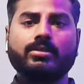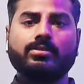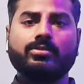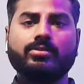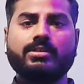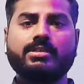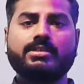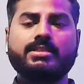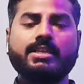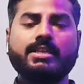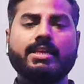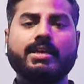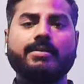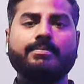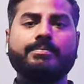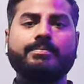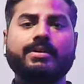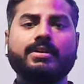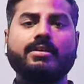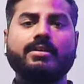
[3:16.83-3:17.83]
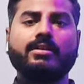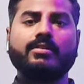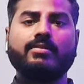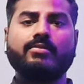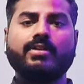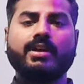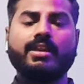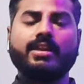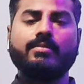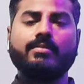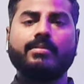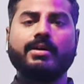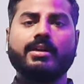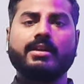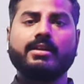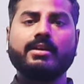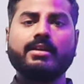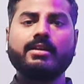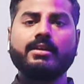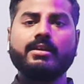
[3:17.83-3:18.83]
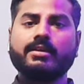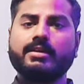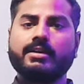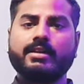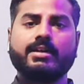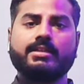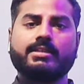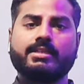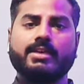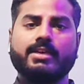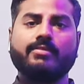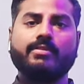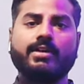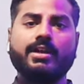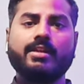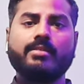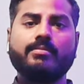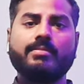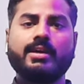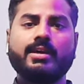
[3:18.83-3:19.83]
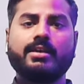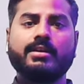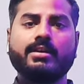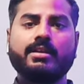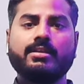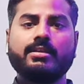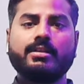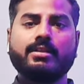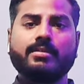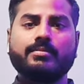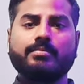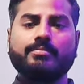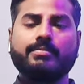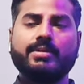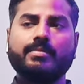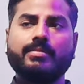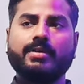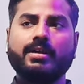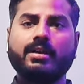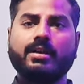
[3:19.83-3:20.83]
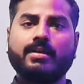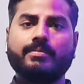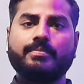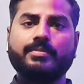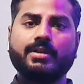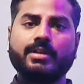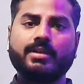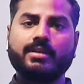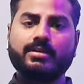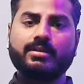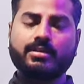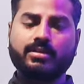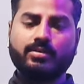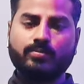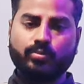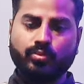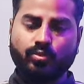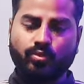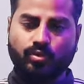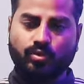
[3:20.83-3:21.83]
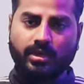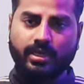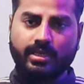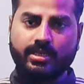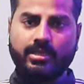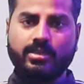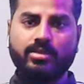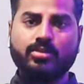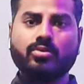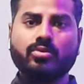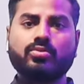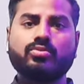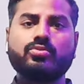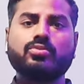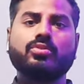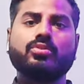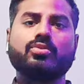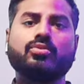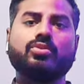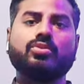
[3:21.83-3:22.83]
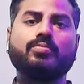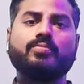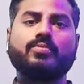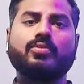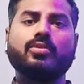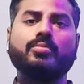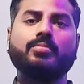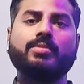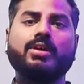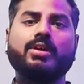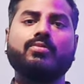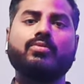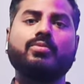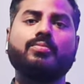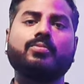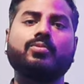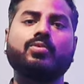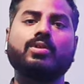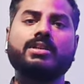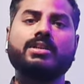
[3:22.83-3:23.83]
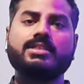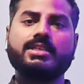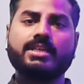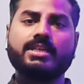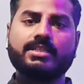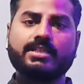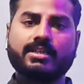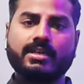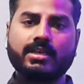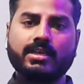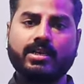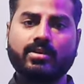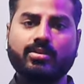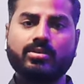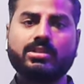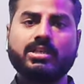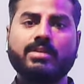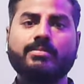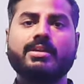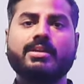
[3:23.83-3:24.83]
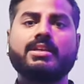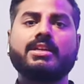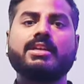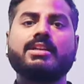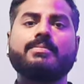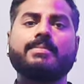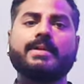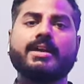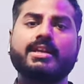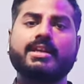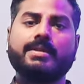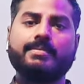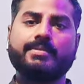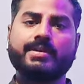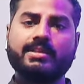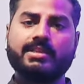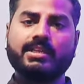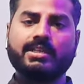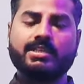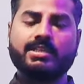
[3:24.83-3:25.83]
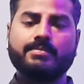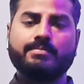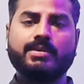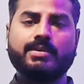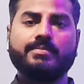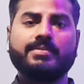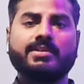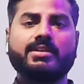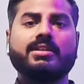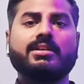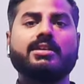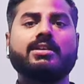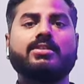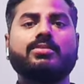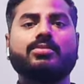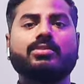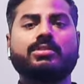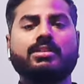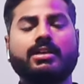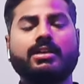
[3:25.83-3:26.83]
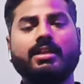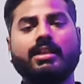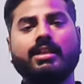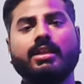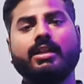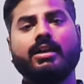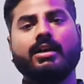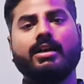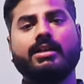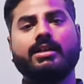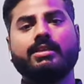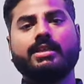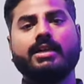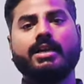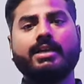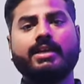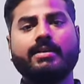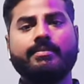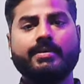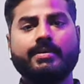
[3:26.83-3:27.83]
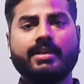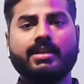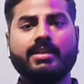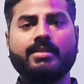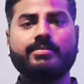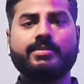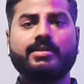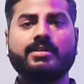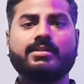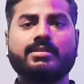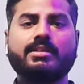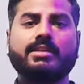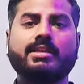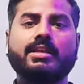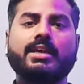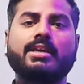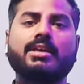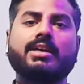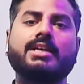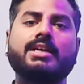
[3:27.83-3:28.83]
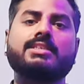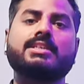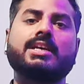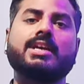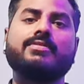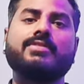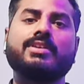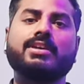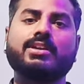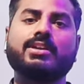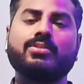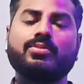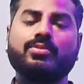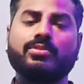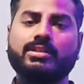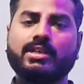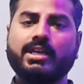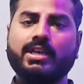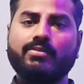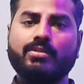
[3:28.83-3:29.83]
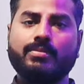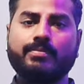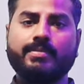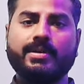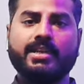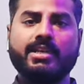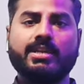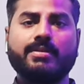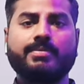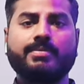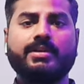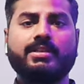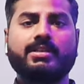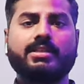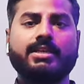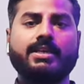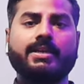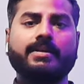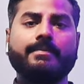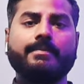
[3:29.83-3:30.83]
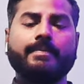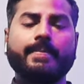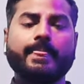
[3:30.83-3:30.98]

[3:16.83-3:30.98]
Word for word: तो इसलिए हम वायरल मार्कर कराते हैं वायरल मार्कर में हमें अपने पूरा का ये जो यूनिफॉर्म है वो पूरा चेंज करना होता है हमें किट पहननी पड़ती है जैसे पीपीटी किट होता आता है ये पहननी पड़ती है या एच किट होता है वे पहननी पड़ती है